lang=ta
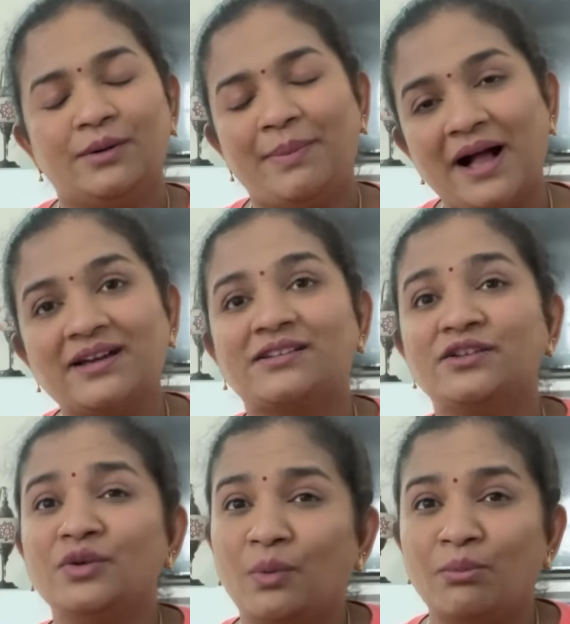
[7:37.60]

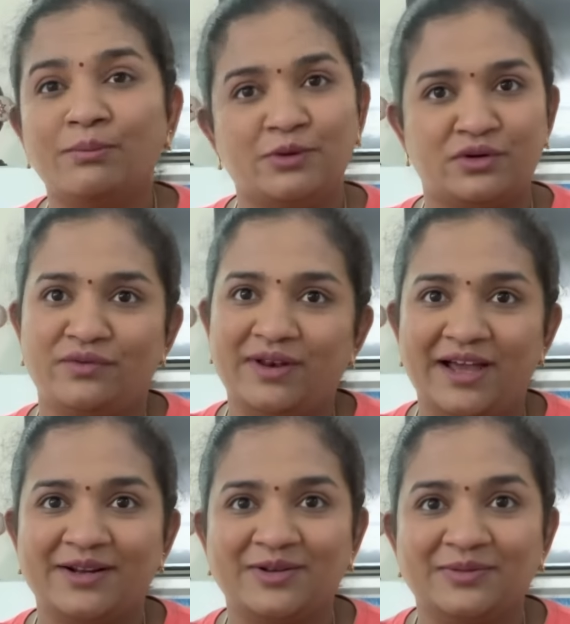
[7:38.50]
பார்க்குறதுக்கு ரொம்ப
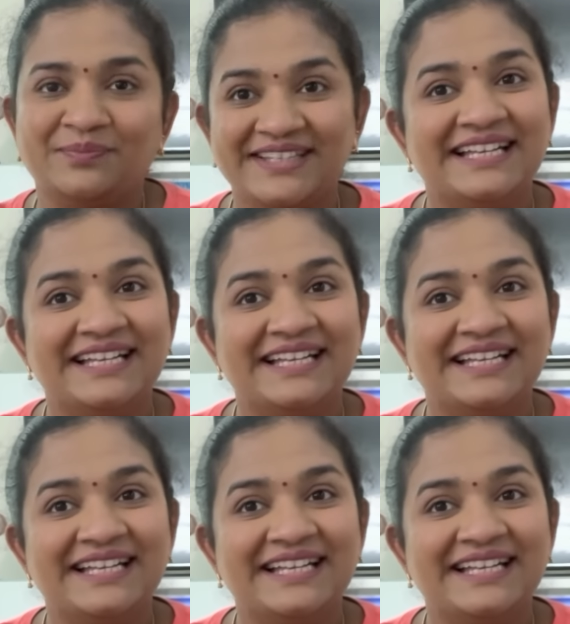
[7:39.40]
பியூட்டிஃபுல்லாக இருக்கும்